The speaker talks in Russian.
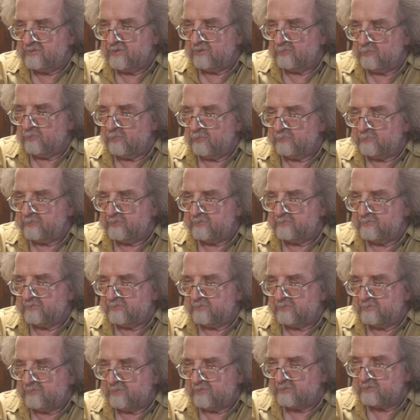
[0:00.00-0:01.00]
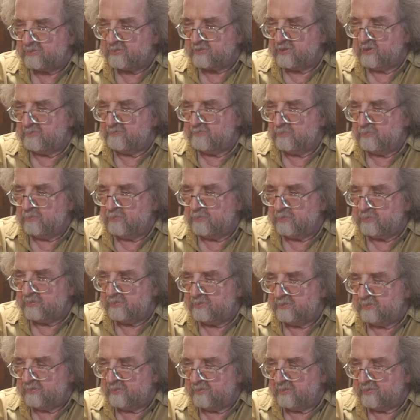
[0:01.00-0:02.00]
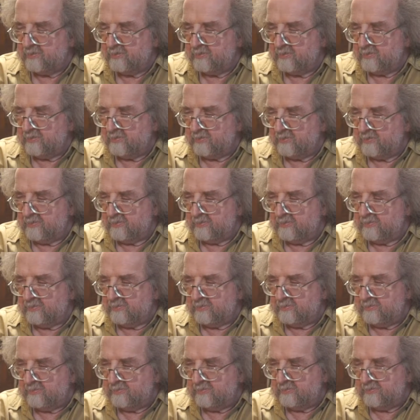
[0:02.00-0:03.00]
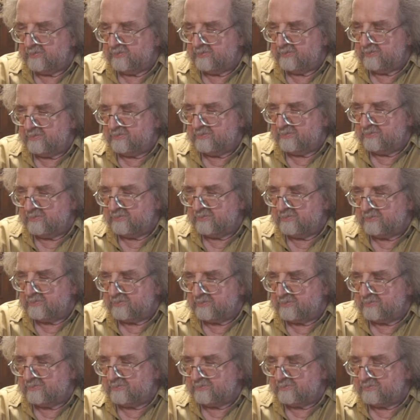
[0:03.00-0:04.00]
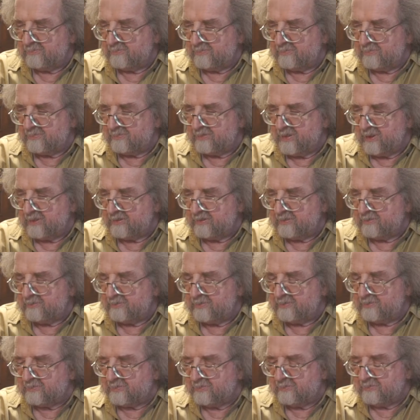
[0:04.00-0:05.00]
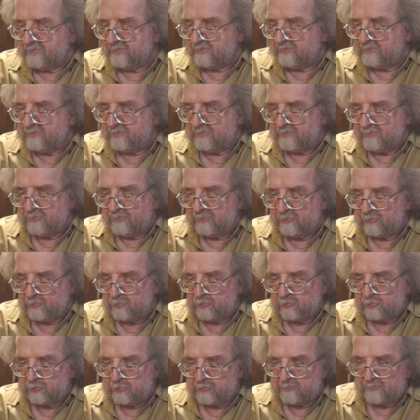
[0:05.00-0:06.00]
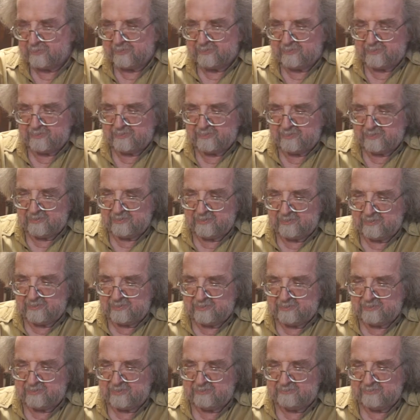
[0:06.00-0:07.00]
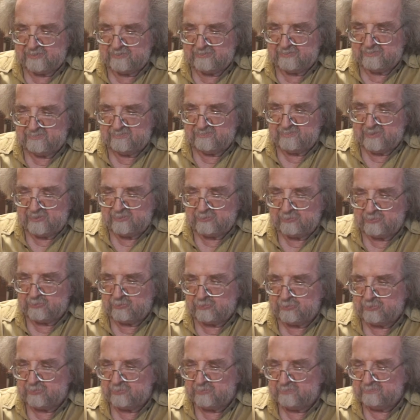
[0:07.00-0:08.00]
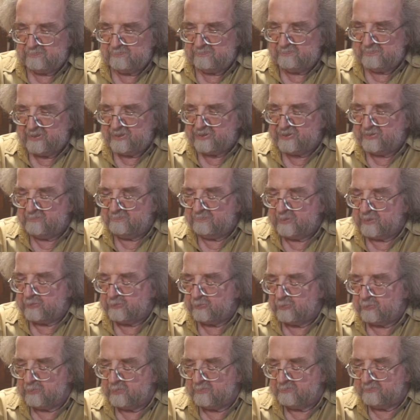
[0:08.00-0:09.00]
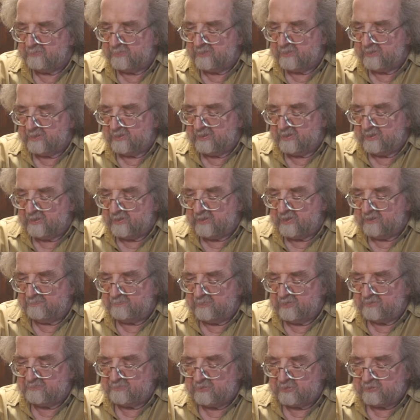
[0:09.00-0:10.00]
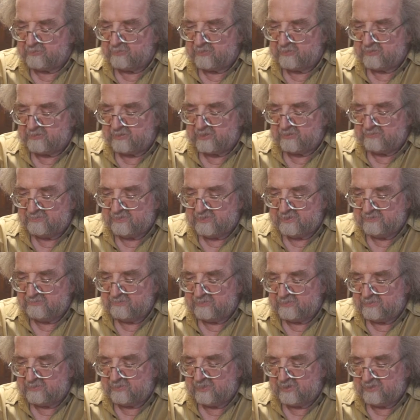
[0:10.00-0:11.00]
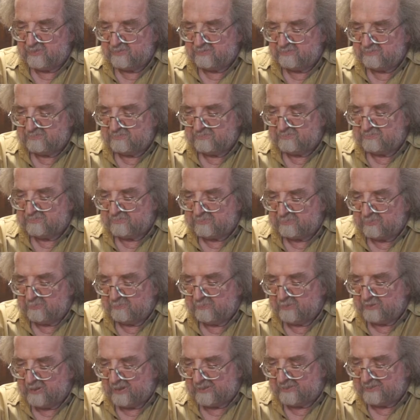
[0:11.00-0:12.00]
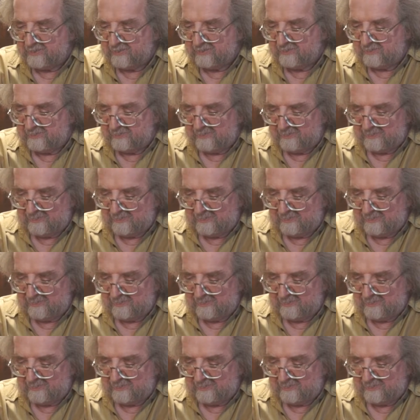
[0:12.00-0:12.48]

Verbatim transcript: знакомства, разговоры. И как-то, так сказать, искусство – хлынуло в мою душу большим потоком. И первое, что я стал делать, я, чтобы как-то